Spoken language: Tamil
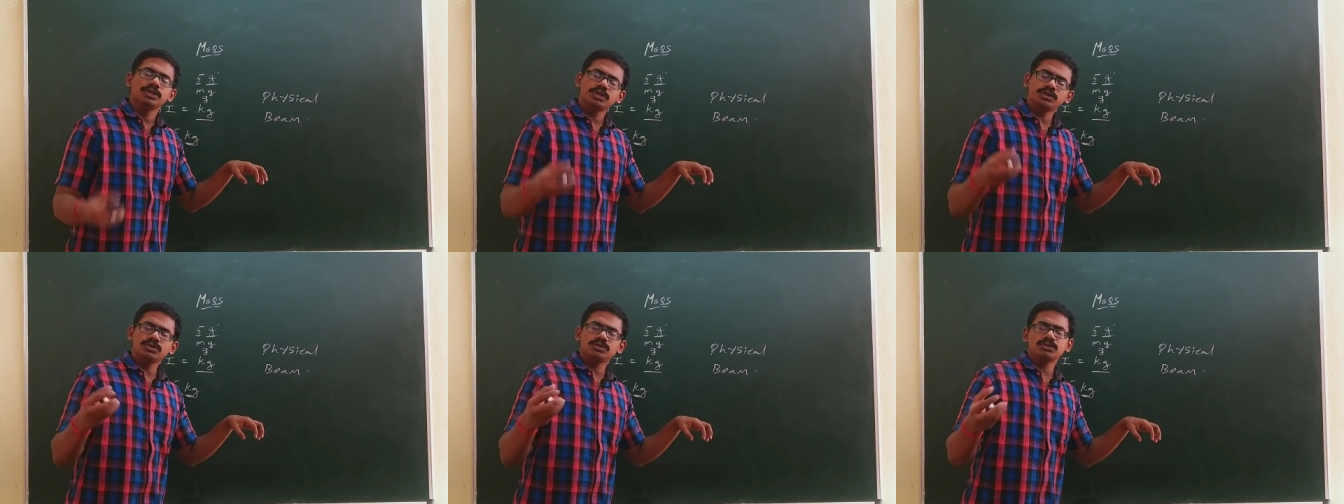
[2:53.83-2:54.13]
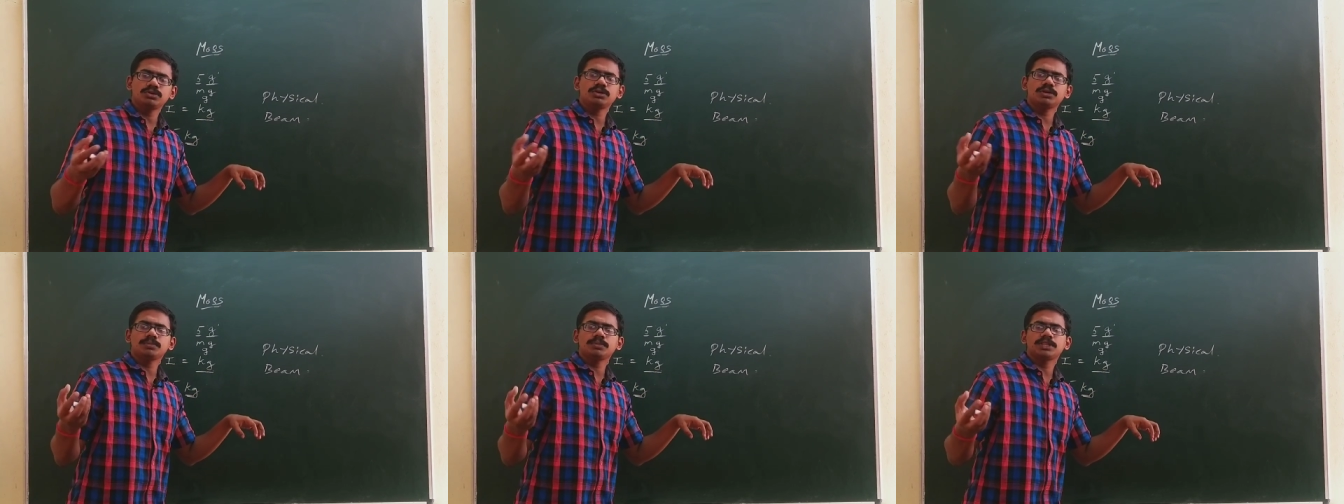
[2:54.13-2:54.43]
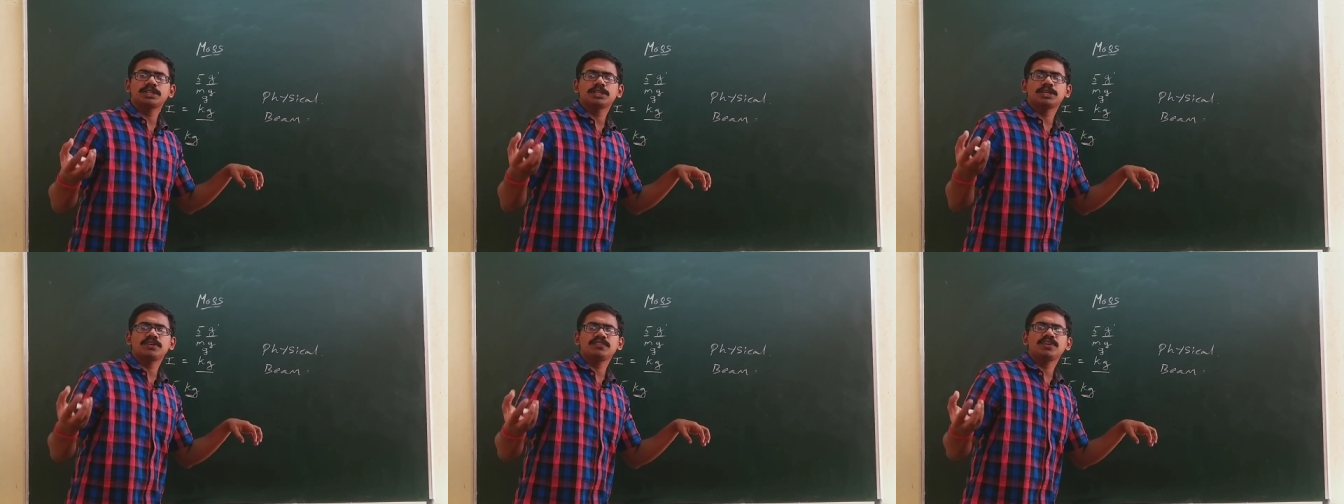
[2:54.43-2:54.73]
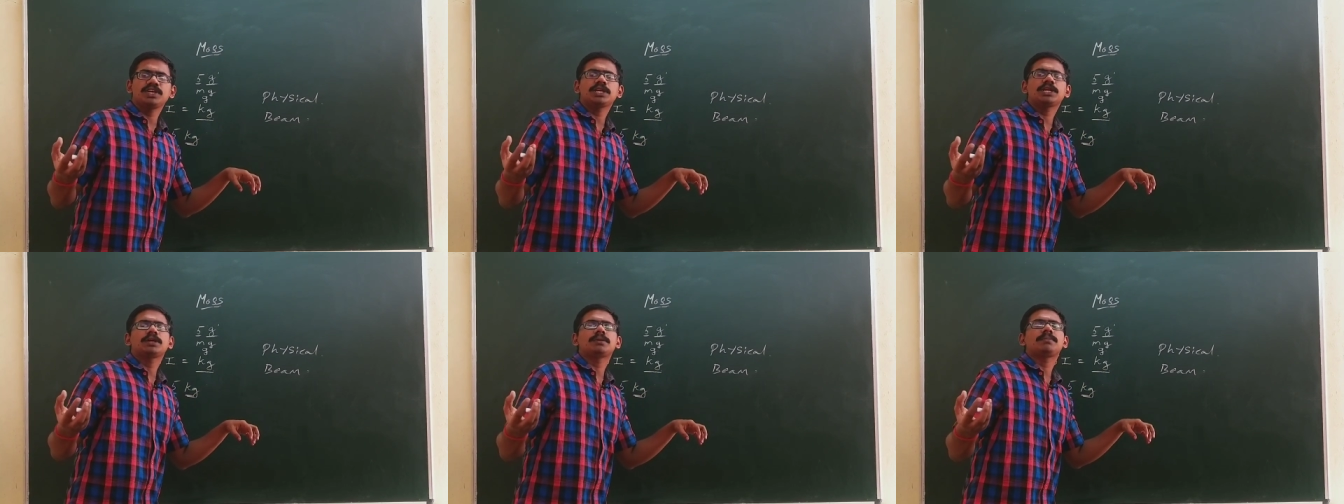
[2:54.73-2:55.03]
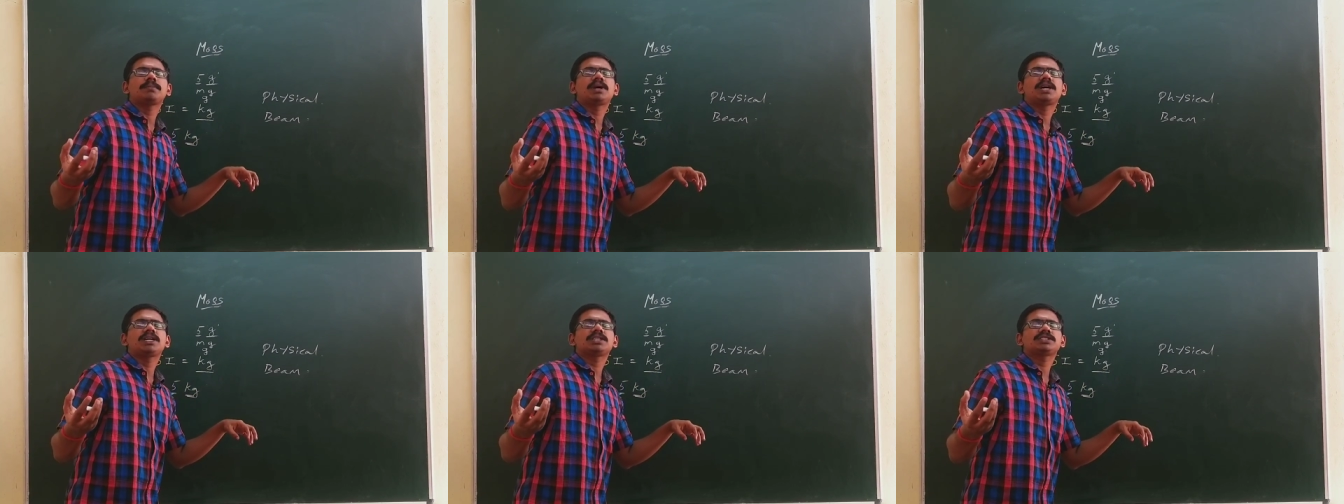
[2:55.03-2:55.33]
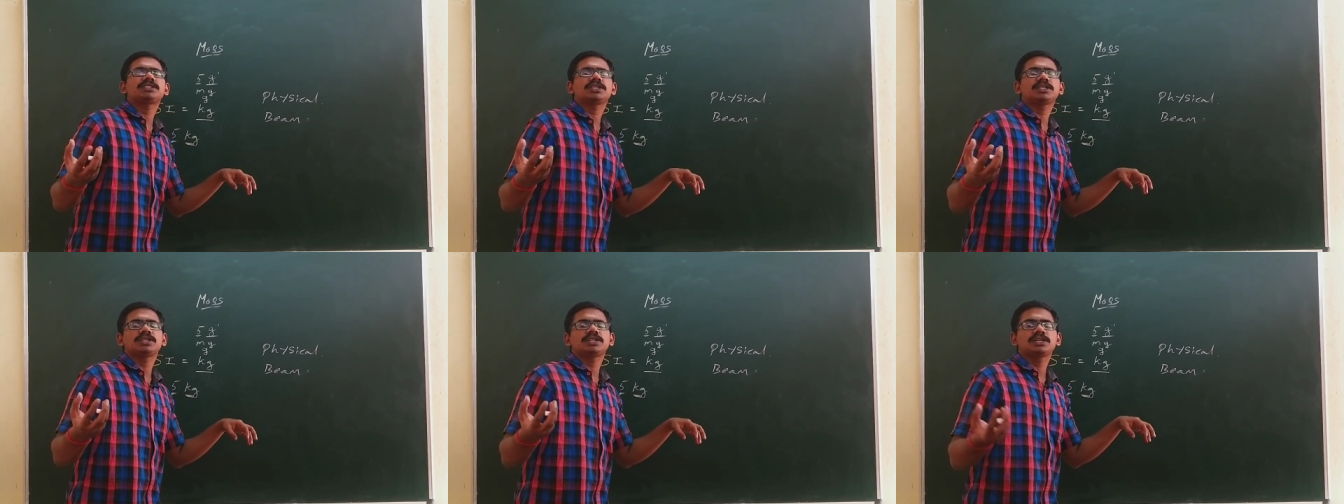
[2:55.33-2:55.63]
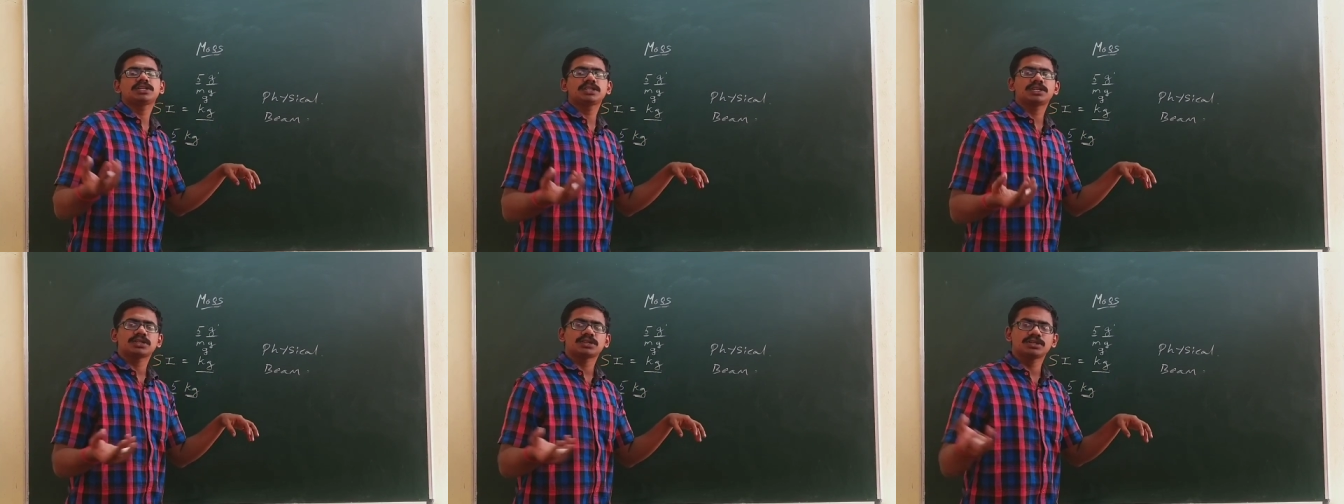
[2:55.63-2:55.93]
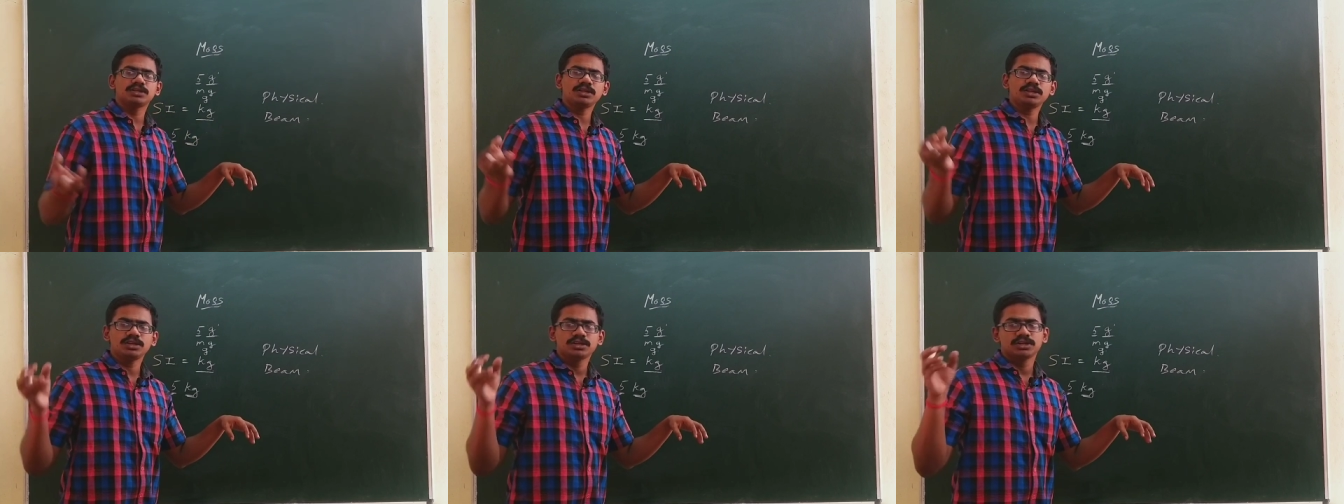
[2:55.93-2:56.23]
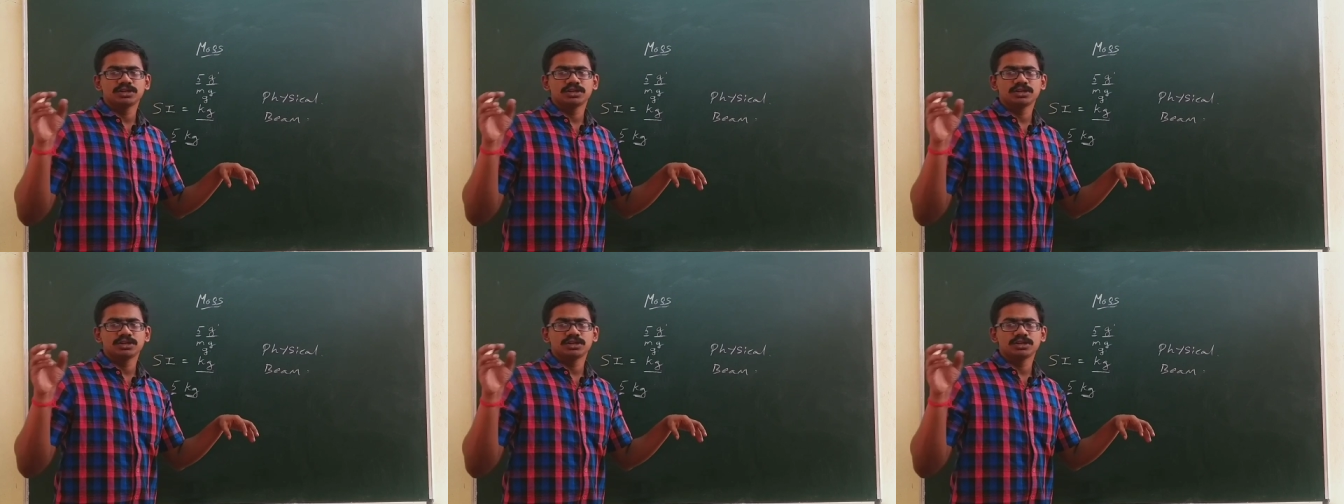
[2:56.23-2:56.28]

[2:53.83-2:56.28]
இன்னொன்று நம்ம தேவையான மாஸ் என்னங்கிறத